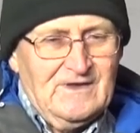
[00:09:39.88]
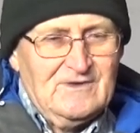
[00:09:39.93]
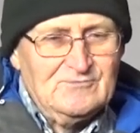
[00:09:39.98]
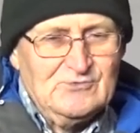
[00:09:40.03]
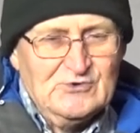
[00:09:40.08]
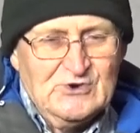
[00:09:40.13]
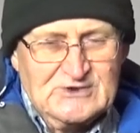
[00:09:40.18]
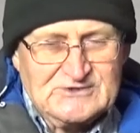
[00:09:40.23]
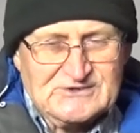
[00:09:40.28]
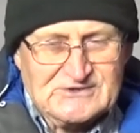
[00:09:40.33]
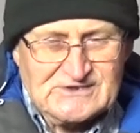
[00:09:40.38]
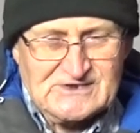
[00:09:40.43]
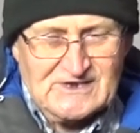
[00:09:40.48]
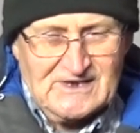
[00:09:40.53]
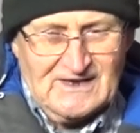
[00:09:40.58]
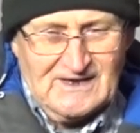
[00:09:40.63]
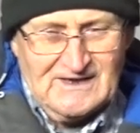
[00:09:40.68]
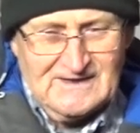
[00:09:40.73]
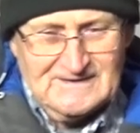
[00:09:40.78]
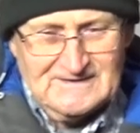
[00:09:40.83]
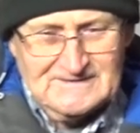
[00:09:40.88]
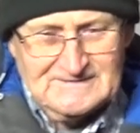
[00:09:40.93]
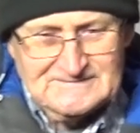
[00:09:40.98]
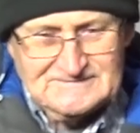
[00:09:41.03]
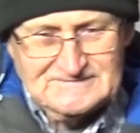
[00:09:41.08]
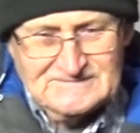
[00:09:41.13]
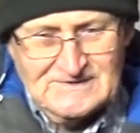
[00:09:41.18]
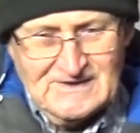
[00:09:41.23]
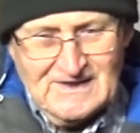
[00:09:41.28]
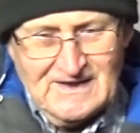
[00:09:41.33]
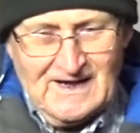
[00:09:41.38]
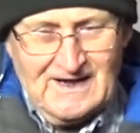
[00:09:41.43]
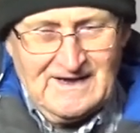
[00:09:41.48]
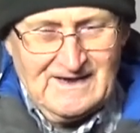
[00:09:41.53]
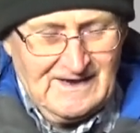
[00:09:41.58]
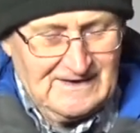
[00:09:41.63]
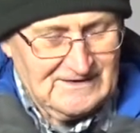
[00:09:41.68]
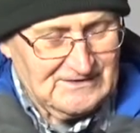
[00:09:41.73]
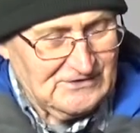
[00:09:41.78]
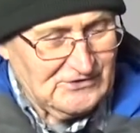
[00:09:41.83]
młocka,
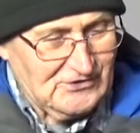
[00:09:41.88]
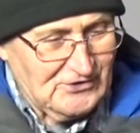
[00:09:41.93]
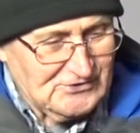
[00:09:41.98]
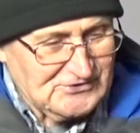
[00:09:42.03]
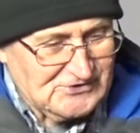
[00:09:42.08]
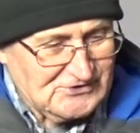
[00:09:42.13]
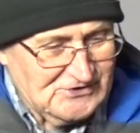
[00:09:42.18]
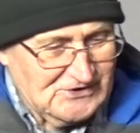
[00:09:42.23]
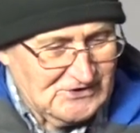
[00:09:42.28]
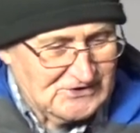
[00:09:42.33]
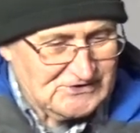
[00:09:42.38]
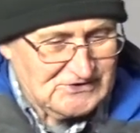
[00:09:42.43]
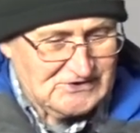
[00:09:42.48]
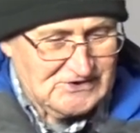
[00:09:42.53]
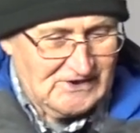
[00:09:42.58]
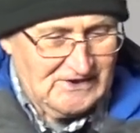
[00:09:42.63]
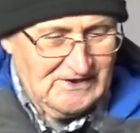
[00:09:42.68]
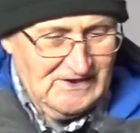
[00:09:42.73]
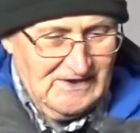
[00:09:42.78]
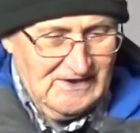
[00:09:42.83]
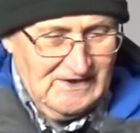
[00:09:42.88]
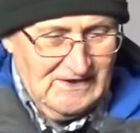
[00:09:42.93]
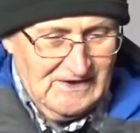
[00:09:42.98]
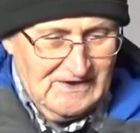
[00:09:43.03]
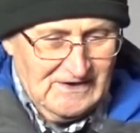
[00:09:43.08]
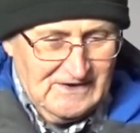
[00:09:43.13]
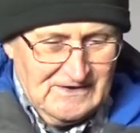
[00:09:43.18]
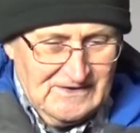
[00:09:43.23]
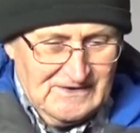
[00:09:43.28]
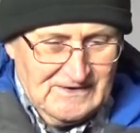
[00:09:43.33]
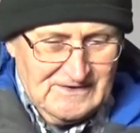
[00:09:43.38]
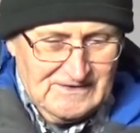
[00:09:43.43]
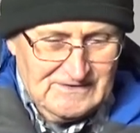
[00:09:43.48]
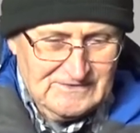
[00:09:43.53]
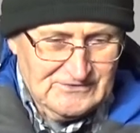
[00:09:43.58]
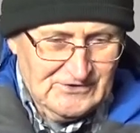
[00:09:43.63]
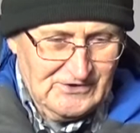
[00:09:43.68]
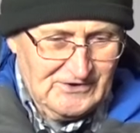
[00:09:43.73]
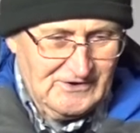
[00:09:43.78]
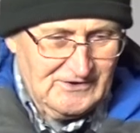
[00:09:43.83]
aha, kosy jeszcze,
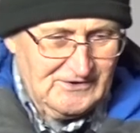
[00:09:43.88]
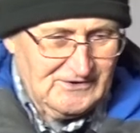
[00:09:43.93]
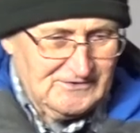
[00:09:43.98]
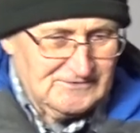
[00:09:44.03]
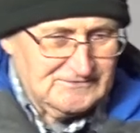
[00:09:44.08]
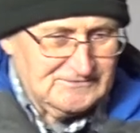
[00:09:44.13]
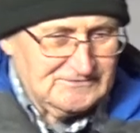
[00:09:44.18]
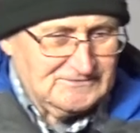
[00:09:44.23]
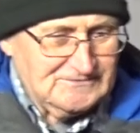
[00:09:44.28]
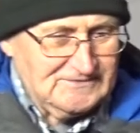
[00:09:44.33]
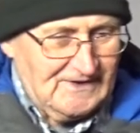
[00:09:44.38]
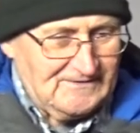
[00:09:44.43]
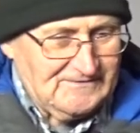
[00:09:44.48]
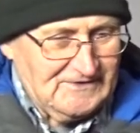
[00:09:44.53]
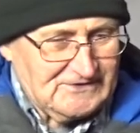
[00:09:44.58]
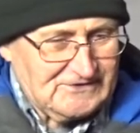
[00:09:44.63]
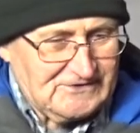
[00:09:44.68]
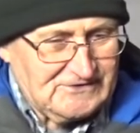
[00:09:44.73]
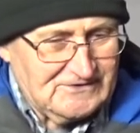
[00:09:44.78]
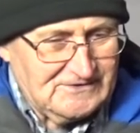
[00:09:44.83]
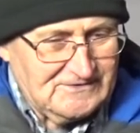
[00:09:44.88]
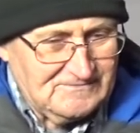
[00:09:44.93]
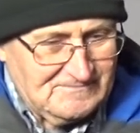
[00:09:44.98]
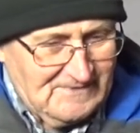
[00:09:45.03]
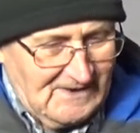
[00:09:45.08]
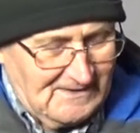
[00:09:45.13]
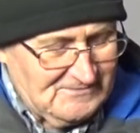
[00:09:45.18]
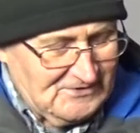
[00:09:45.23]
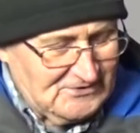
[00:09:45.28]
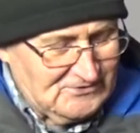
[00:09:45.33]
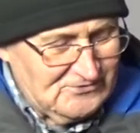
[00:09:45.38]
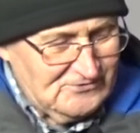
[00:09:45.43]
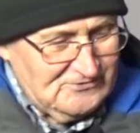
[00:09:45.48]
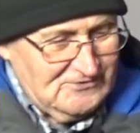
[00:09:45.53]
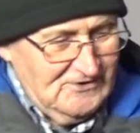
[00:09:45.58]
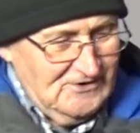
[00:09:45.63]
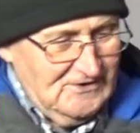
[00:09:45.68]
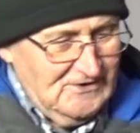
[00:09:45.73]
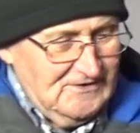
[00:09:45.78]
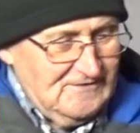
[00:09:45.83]
no, nawet e, mamy
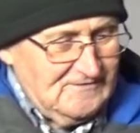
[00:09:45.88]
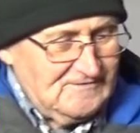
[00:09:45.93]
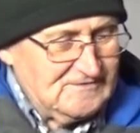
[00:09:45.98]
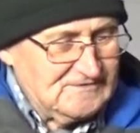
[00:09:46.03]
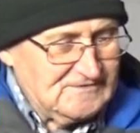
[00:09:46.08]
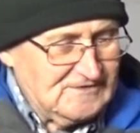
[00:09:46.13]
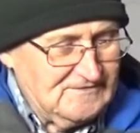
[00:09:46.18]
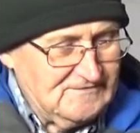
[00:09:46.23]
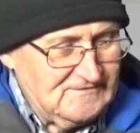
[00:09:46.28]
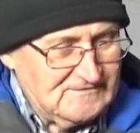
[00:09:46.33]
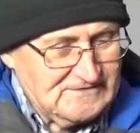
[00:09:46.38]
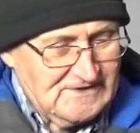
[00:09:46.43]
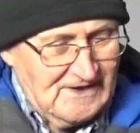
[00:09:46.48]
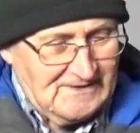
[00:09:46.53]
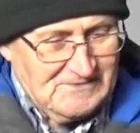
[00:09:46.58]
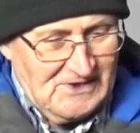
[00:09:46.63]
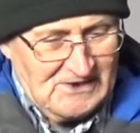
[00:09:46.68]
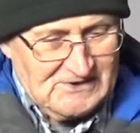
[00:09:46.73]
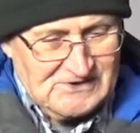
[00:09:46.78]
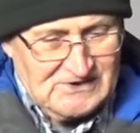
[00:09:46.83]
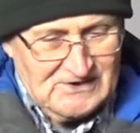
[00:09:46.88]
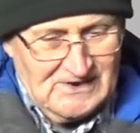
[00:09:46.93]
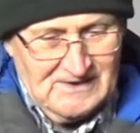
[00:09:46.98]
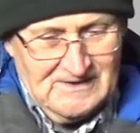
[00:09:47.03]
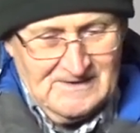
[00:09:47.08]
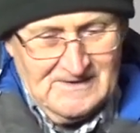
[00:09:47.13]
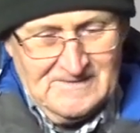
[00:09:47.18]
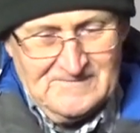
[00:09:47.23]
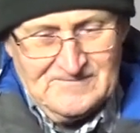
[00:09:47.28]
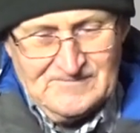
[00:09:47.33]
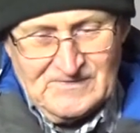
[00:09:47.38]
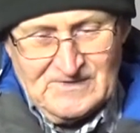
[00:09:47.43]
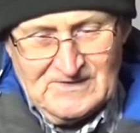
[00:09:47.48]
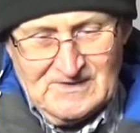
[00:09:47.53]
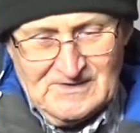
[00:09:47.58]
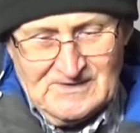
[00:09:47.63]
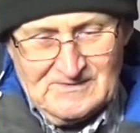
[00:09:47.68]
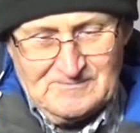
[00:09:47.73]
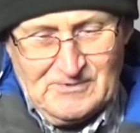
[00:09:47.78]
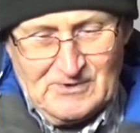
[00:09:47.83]
tu w zamiarze
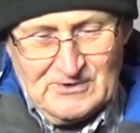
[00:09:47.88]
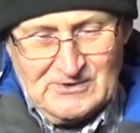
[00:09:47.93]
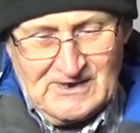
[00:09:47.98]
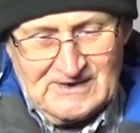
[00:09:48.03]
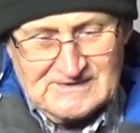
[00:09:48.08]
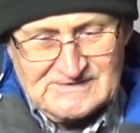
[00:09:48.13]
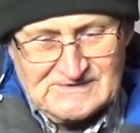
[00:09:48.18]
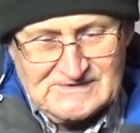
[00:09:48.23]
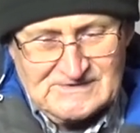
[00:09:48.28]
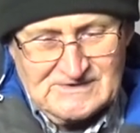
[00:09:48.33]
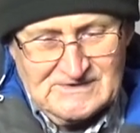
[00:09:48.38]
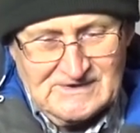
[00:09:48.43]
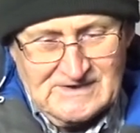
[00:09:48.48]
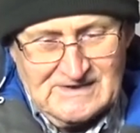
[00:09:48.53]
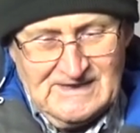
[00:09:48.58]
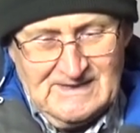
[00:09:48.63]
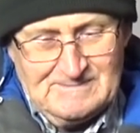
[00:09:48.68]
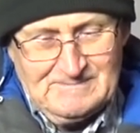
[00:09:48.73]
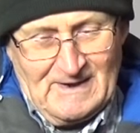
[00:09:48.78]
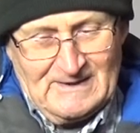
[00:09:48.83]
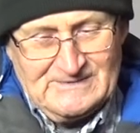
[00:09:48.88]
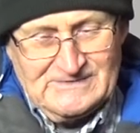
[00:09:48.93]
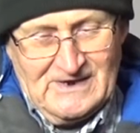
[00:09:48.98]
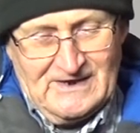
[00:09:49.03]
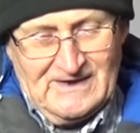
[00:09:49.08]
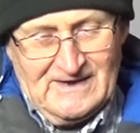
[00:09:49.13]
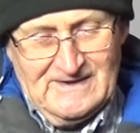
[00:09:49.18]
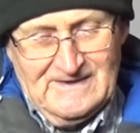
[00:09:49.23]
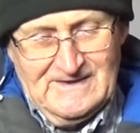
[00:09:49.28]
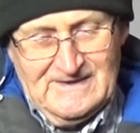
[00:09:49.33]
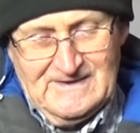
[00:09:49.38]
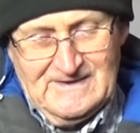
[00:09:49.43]
pokaz e, klepania